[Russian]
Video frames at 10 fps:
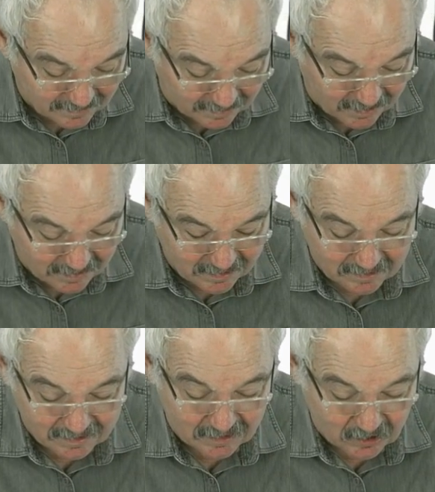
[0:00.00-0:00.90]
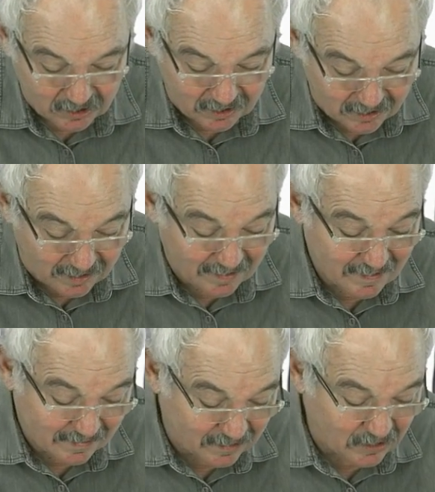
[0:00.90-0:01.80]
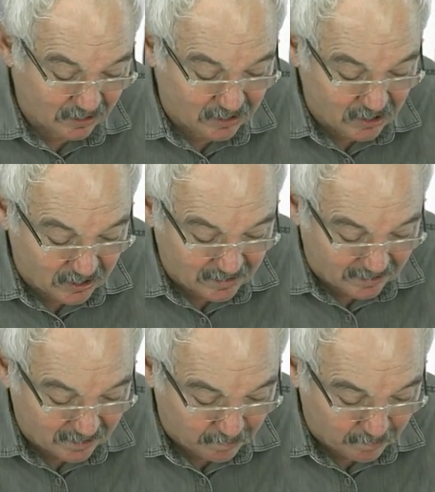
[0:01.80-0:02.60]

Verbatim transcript: среднее значение кинетической и